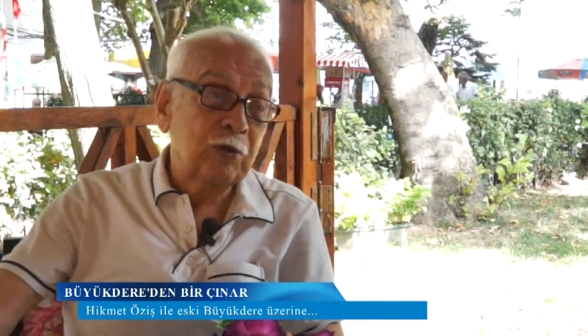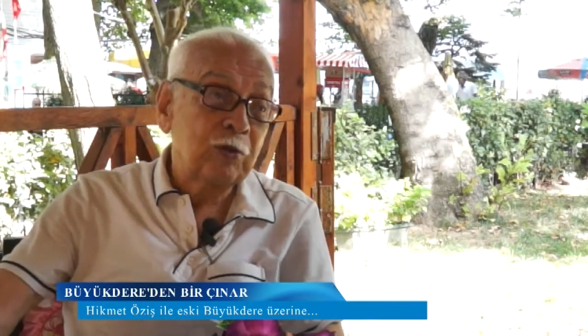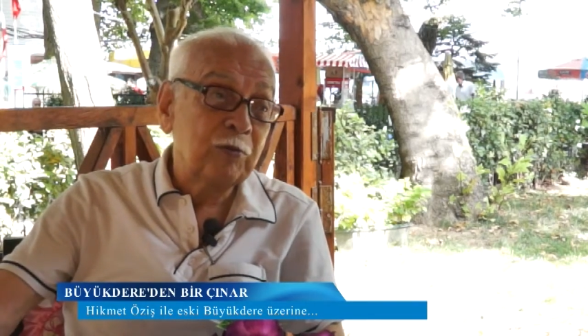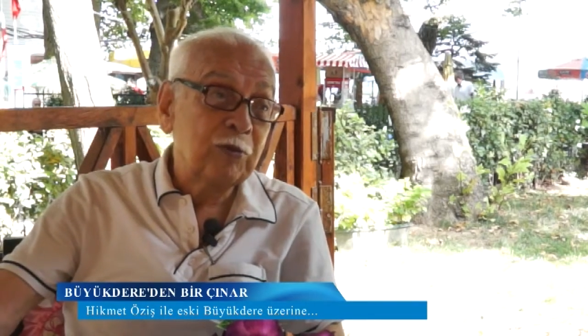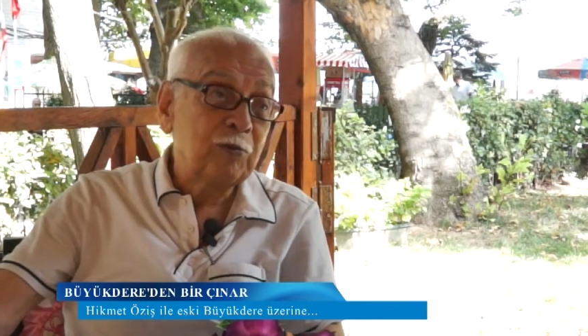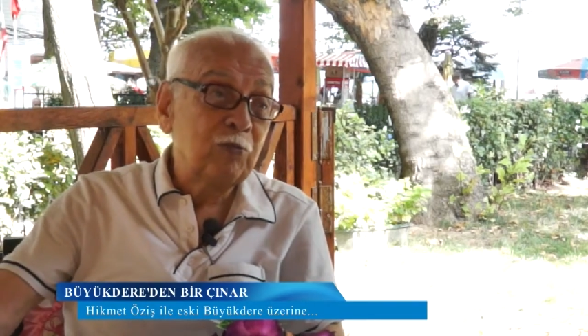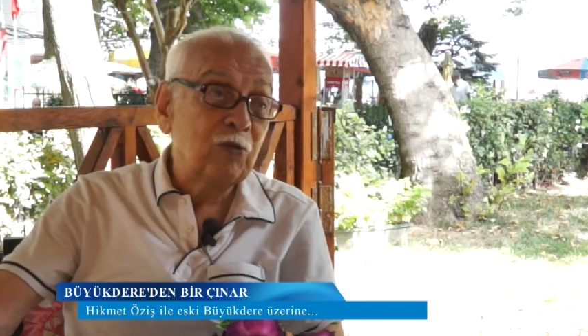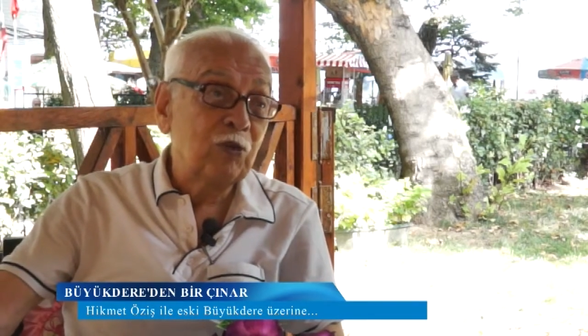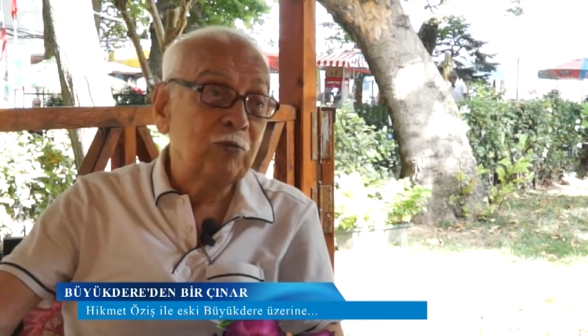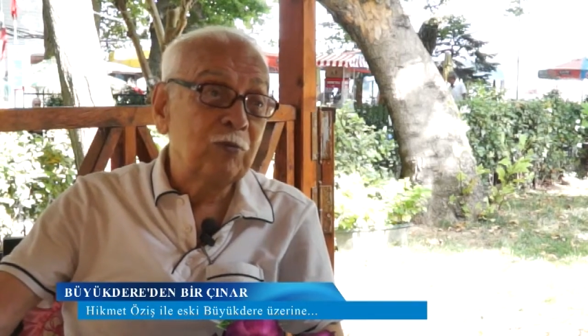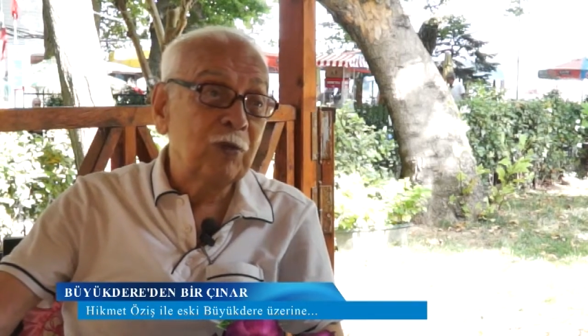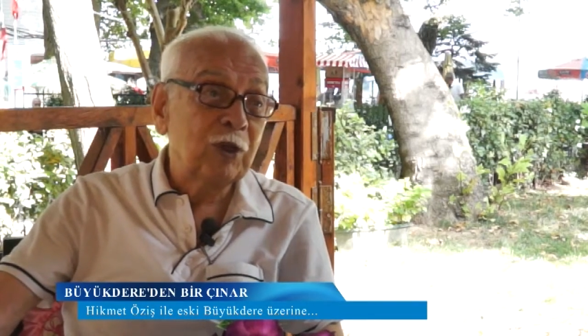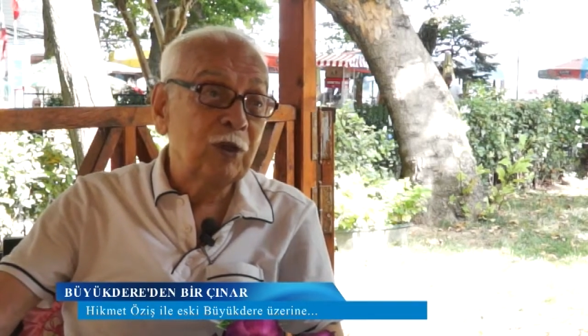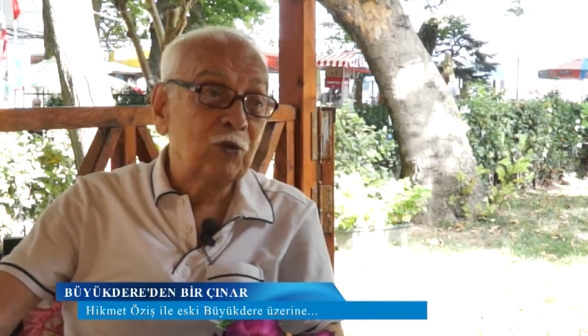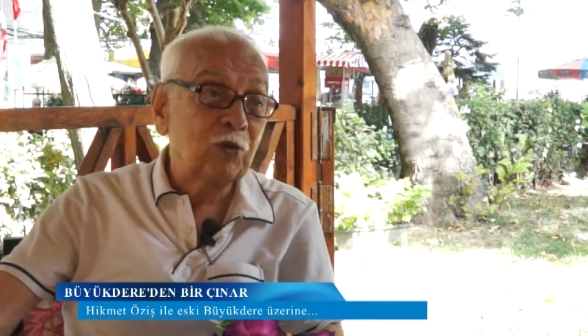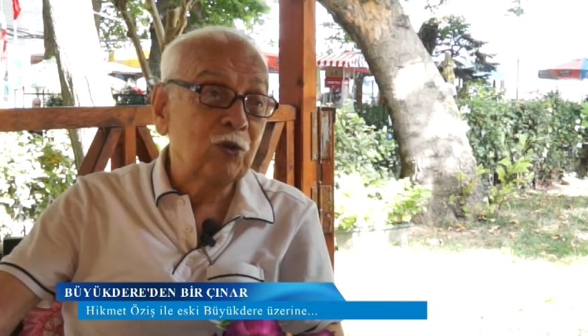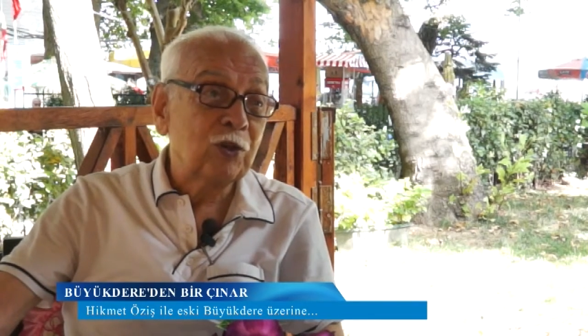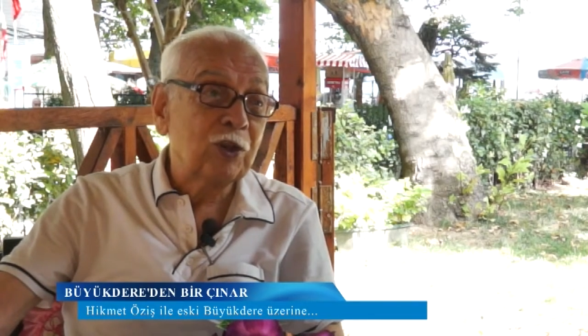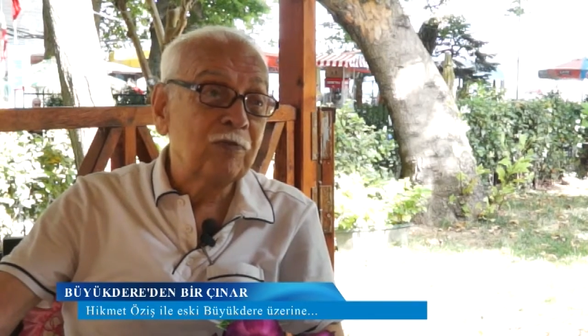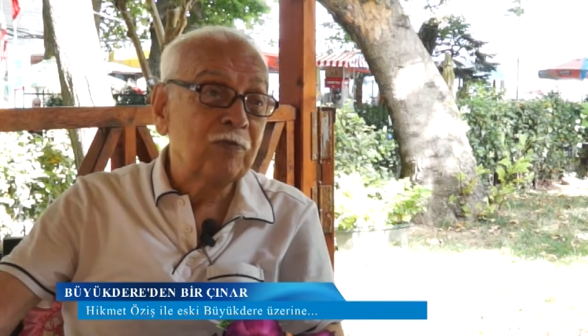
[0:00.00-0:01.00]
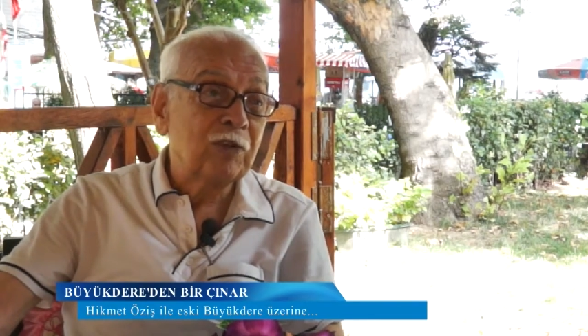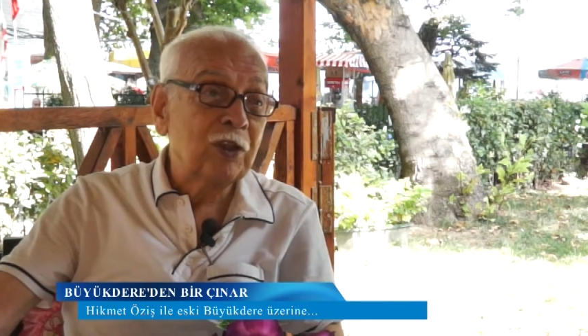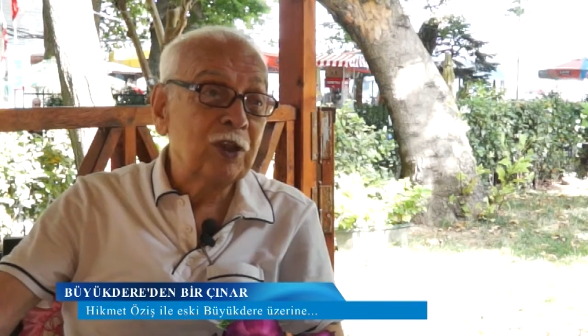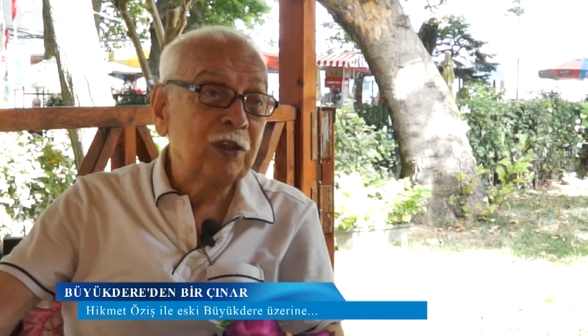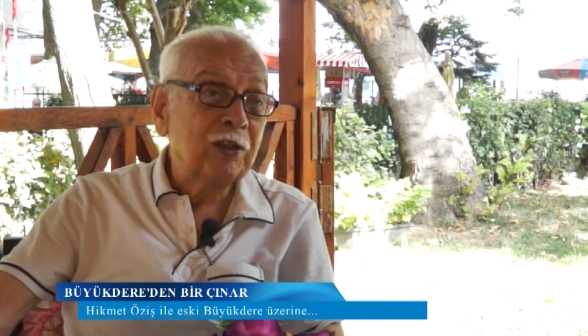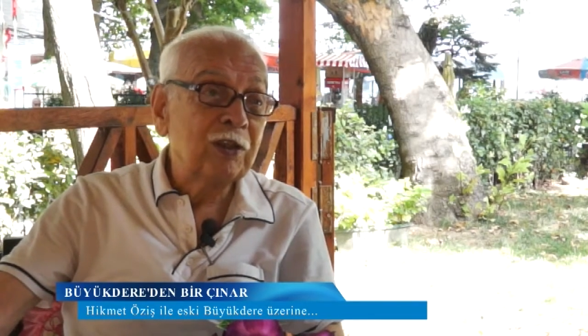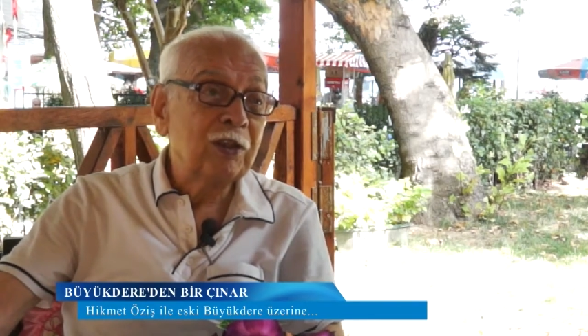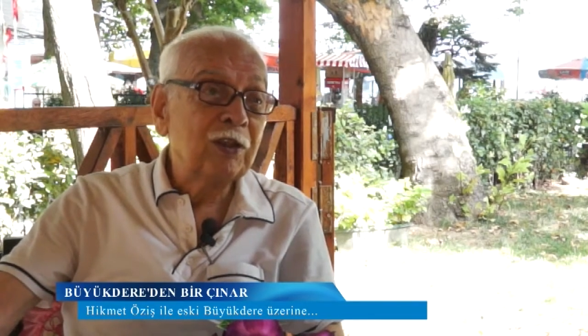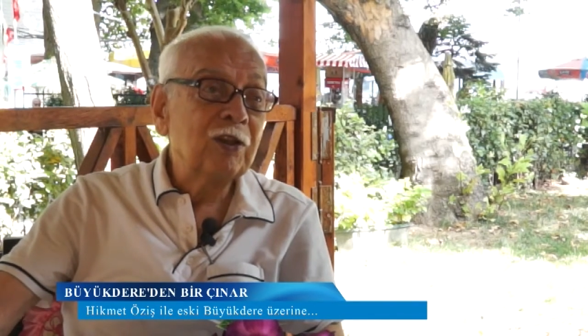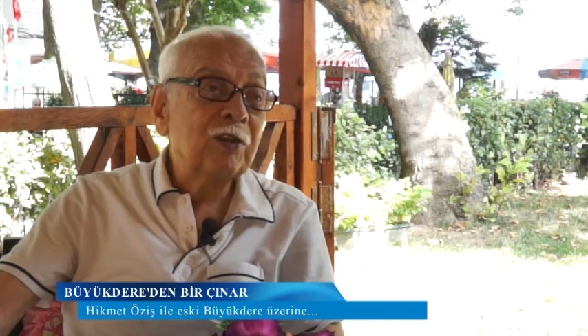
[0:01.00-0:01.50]
Tabii bilmiyorum ben konağı
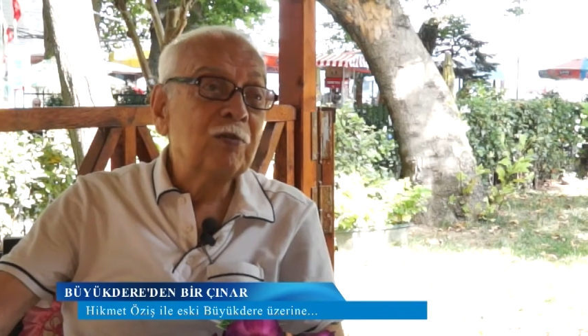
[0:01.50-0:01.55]
falan.